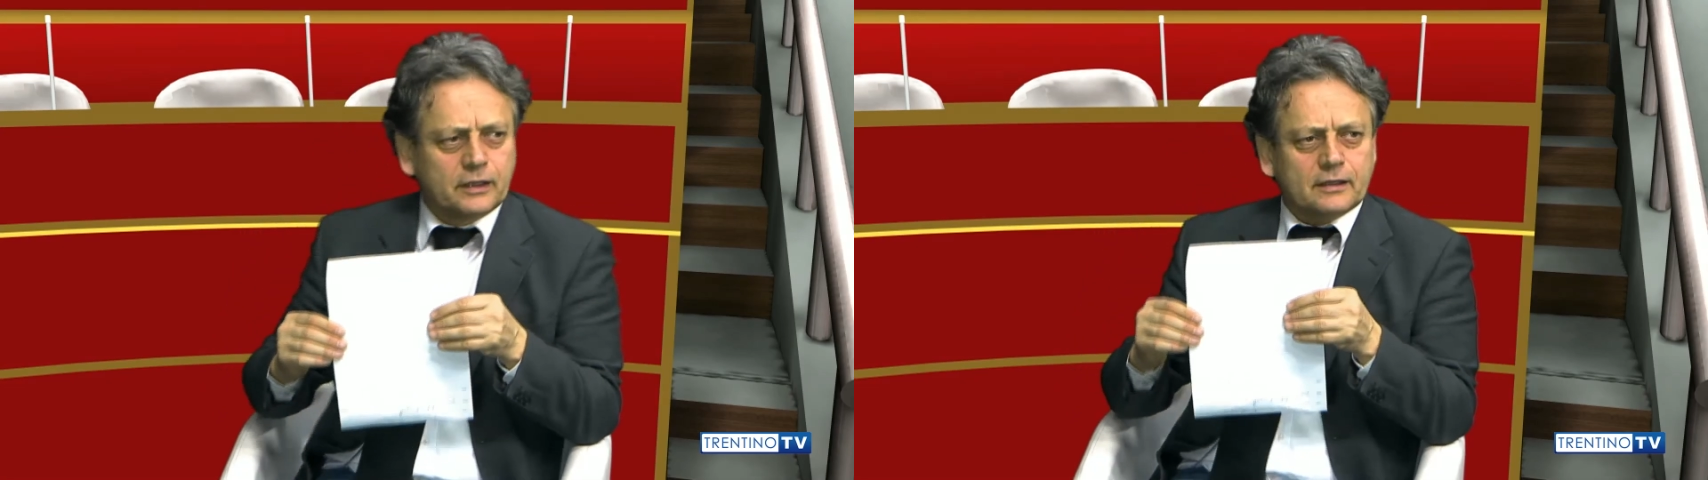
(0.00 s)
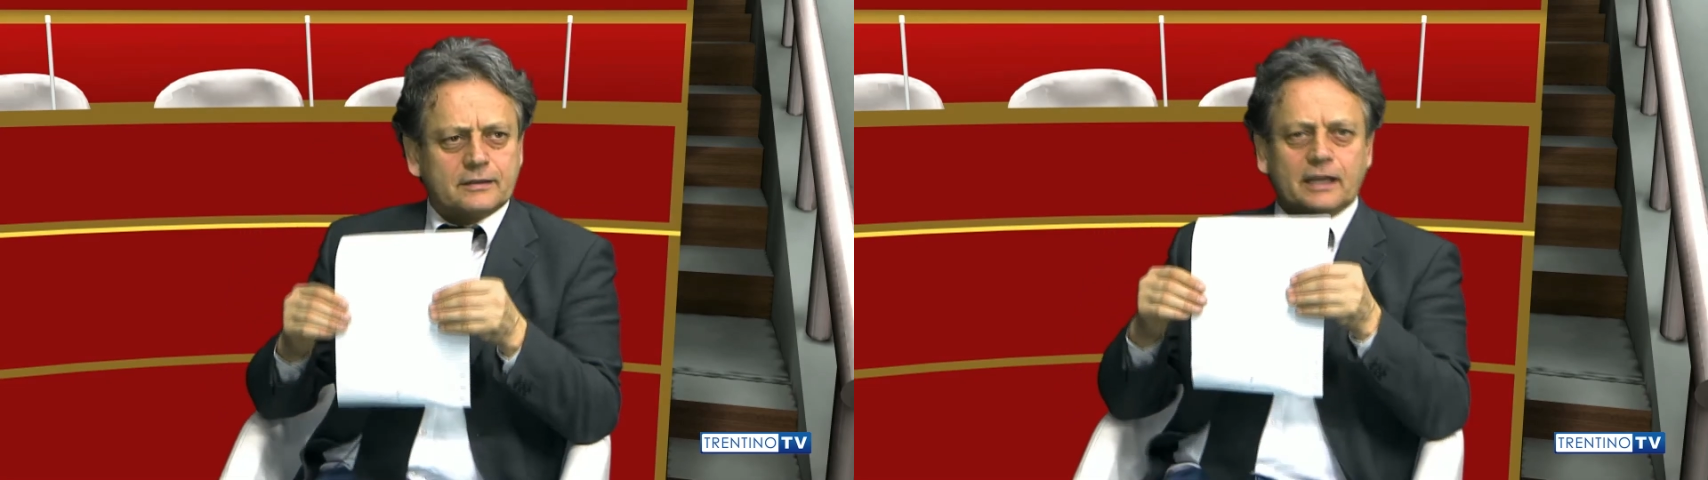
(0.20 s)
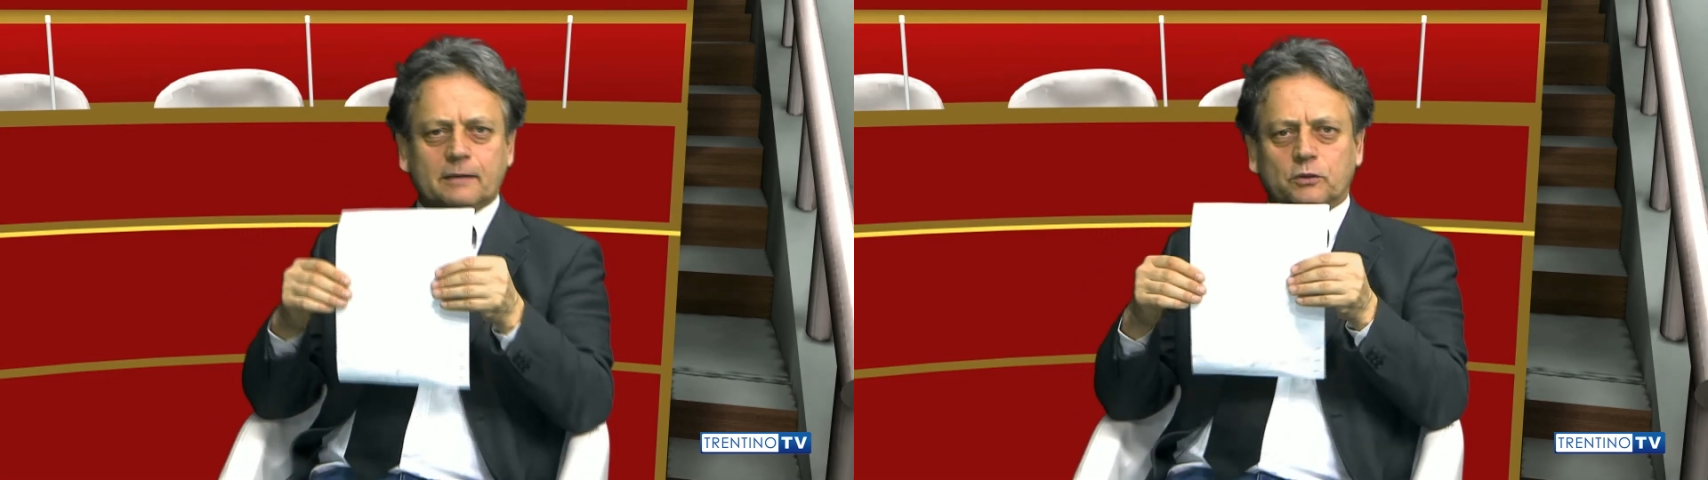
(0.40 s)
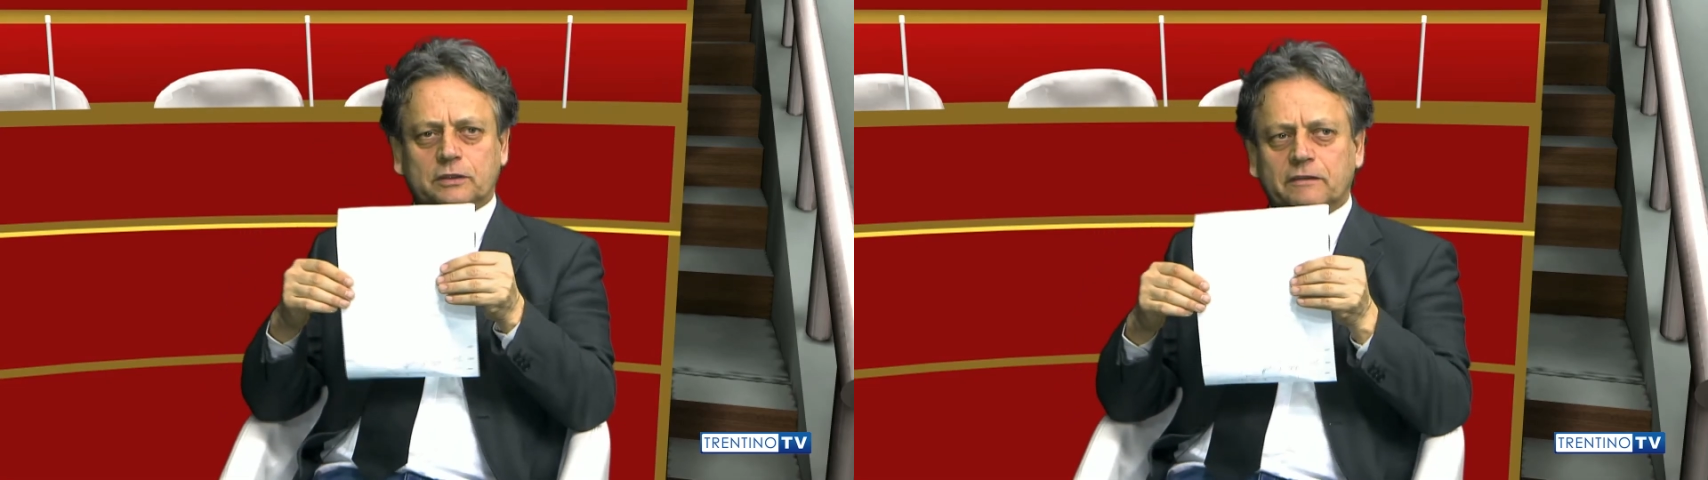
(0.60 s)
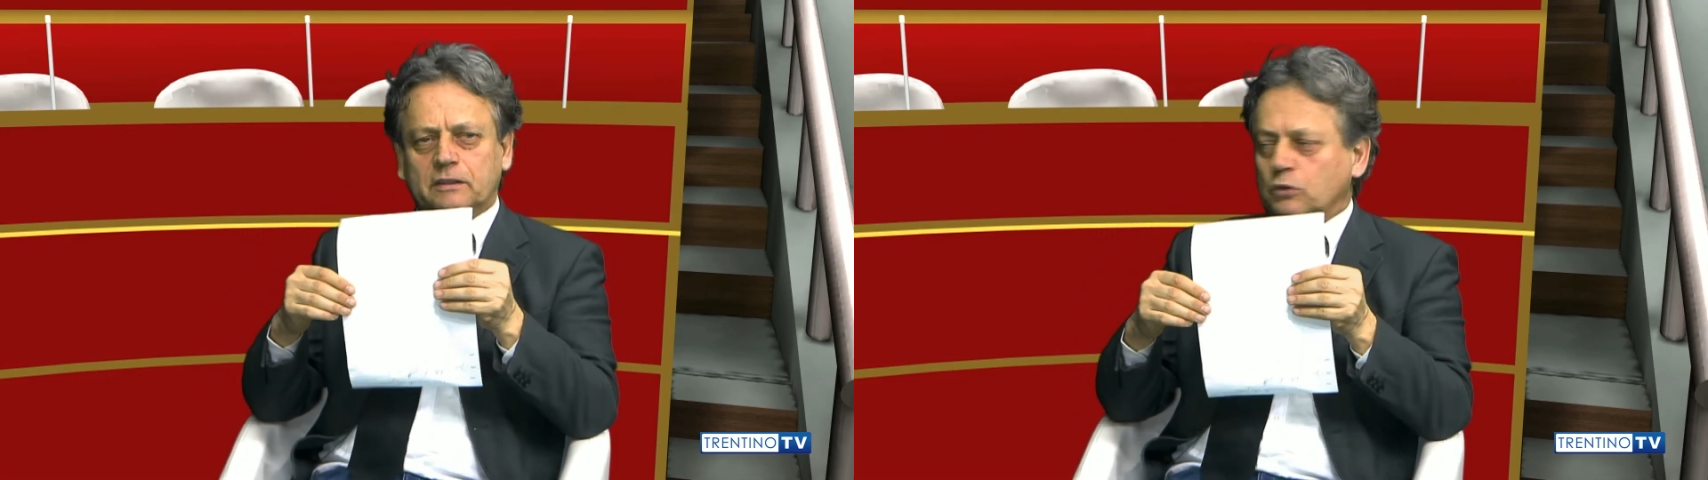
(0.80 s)

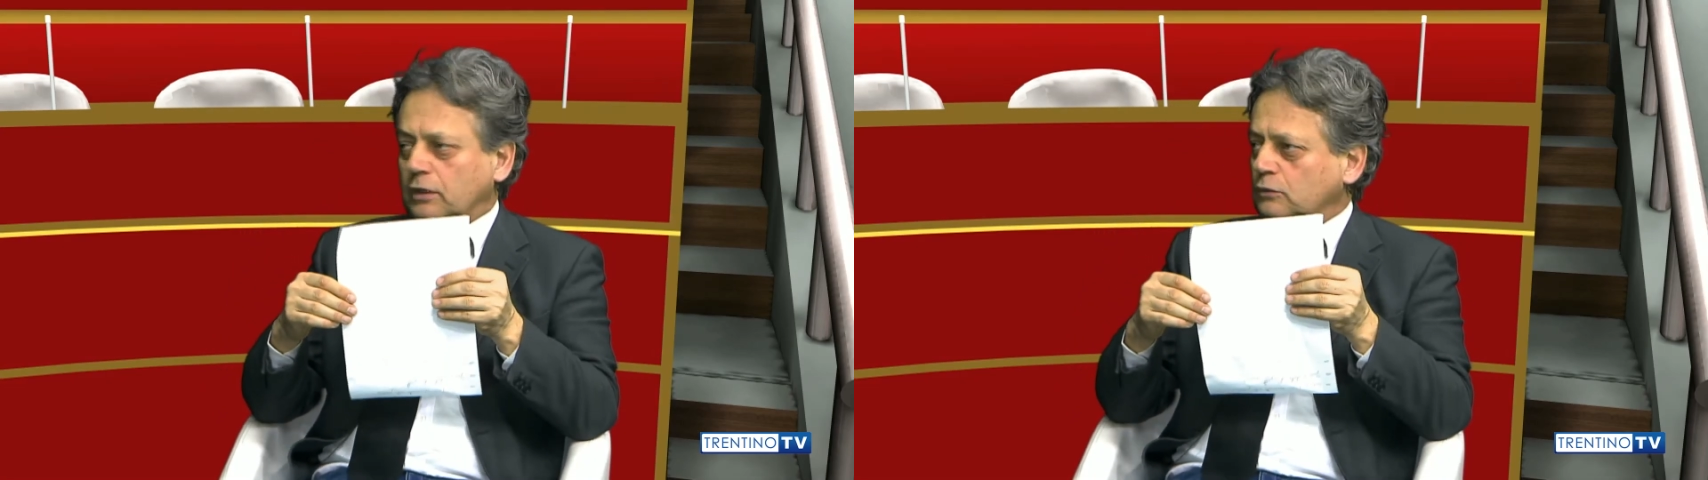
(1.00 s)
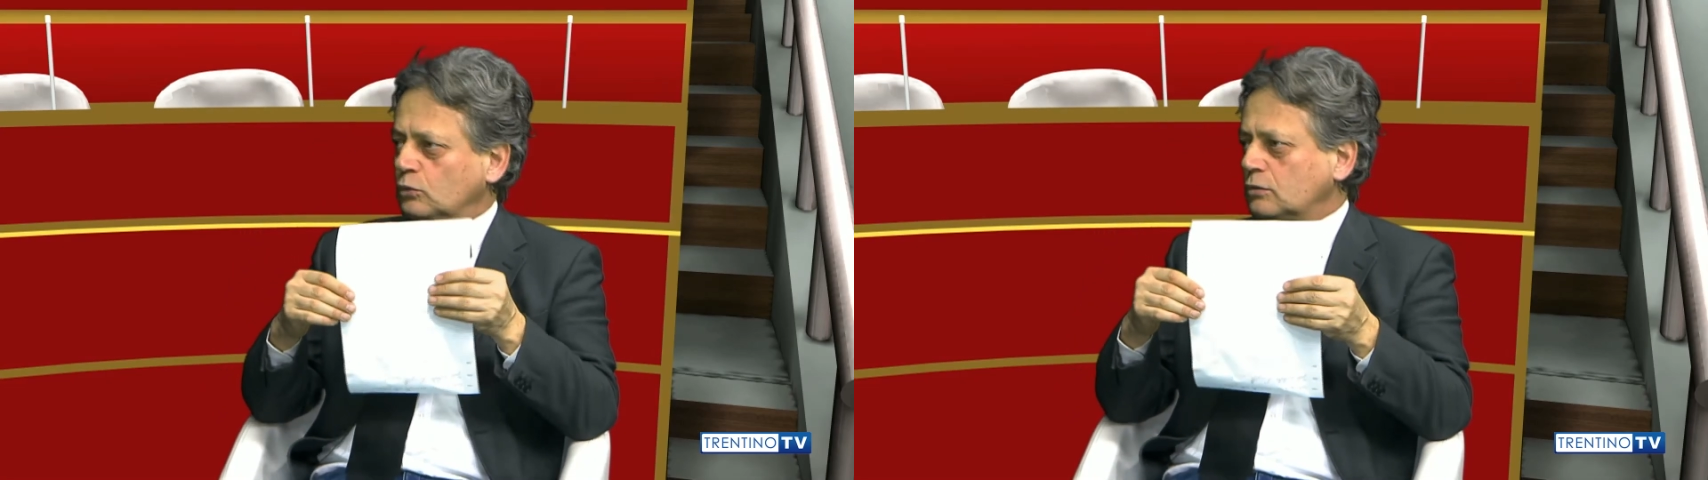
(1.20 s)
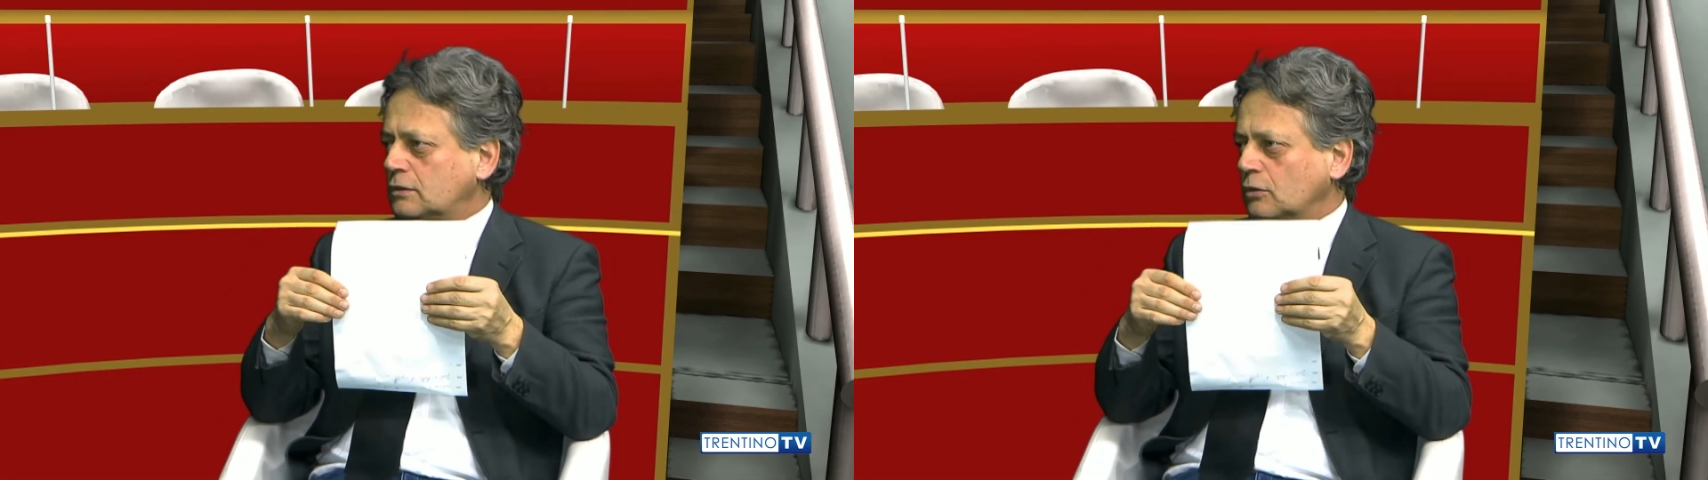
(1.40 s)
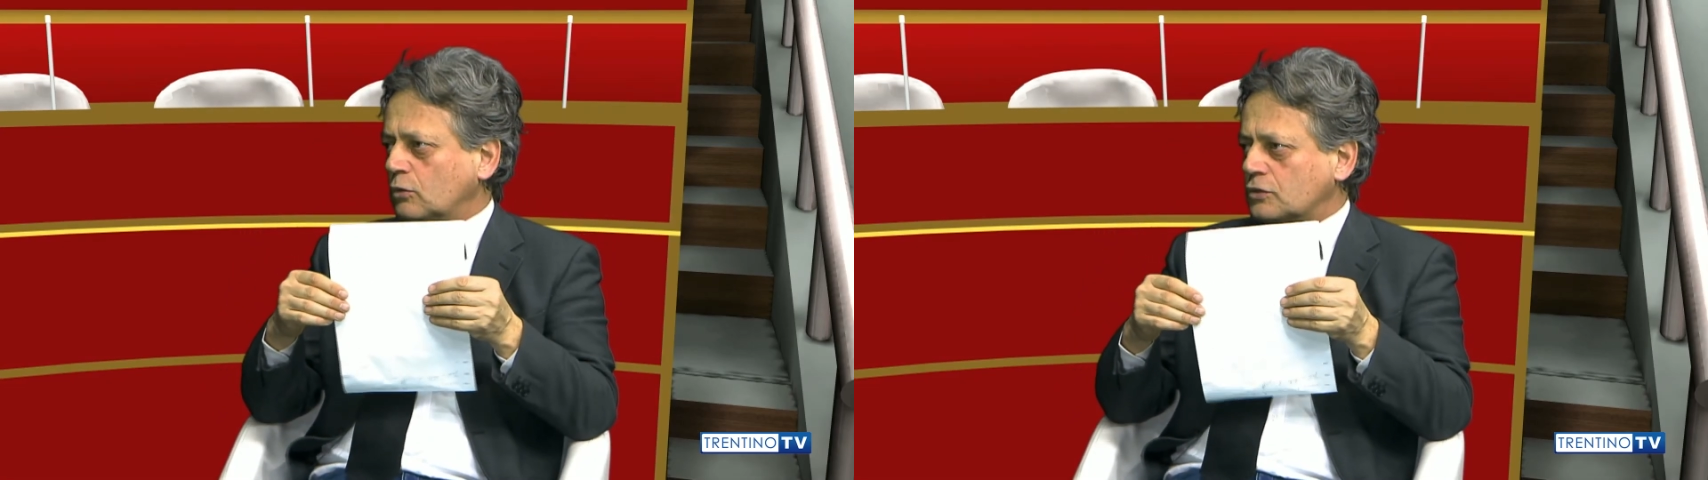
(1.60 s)
ringraziamo David Moranduzzo,